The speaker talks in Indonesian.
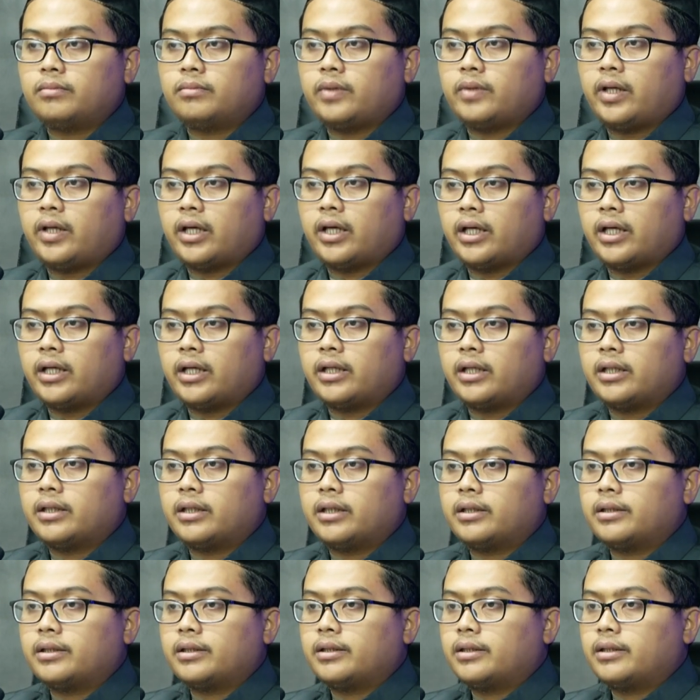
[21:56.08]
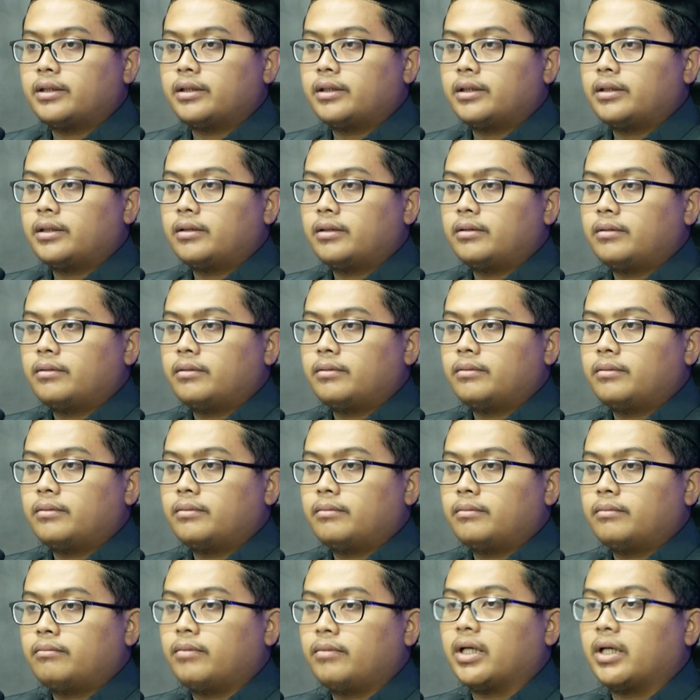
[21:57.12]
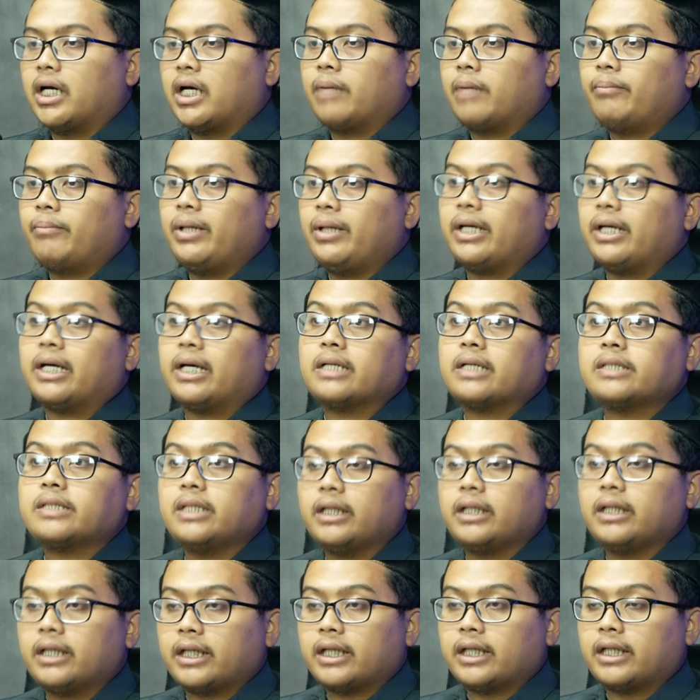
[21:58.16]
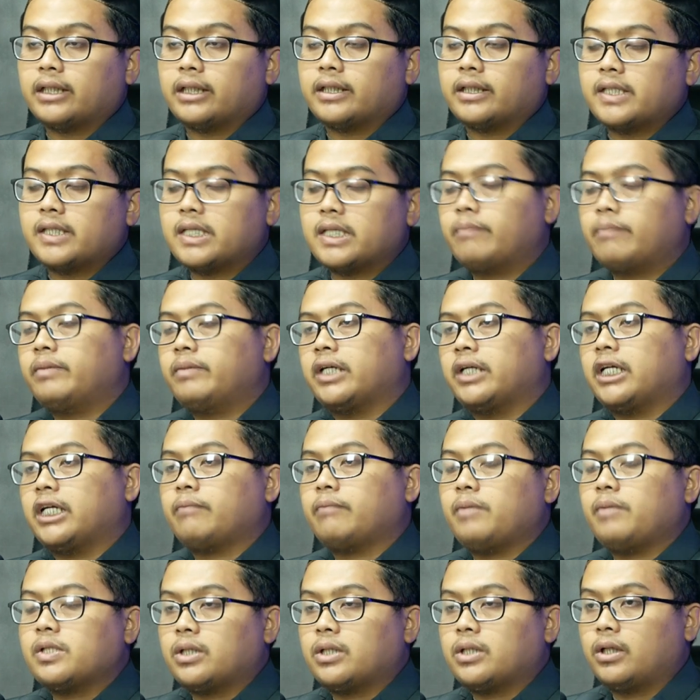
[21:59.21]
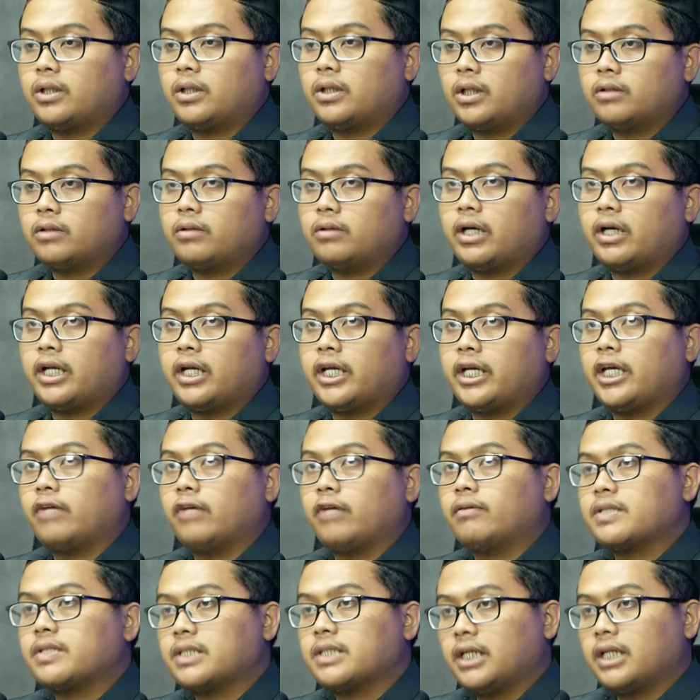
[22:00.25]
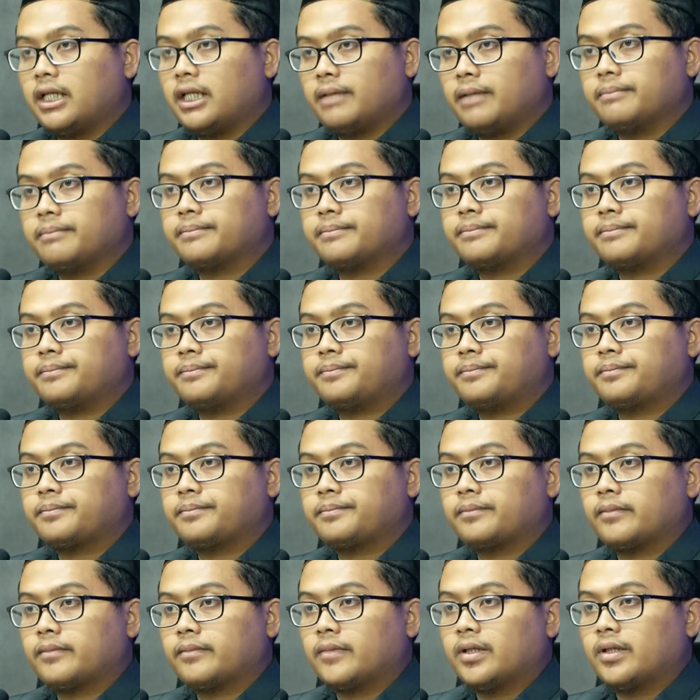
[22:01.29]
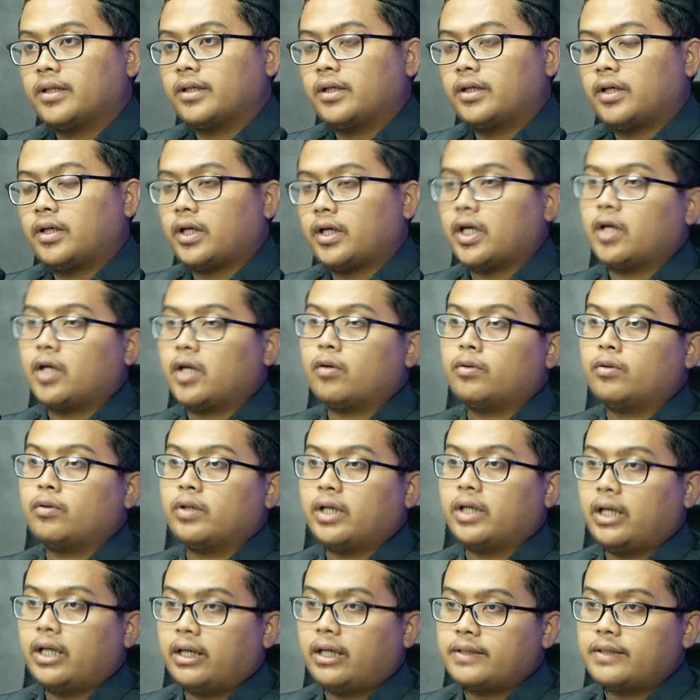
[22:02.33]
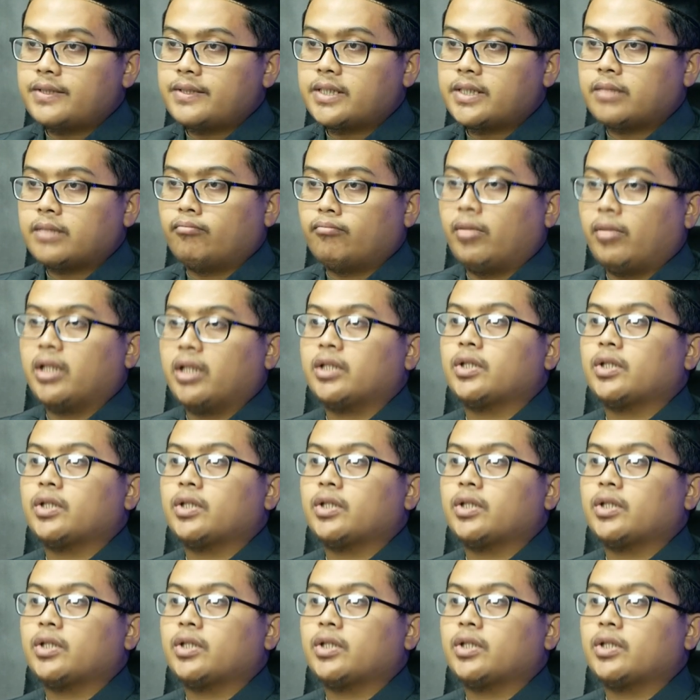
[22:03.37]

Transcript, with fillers: ya, mengaplikasikan sabda Nabi Shallallahu Alaihi Wasallam khairun nas man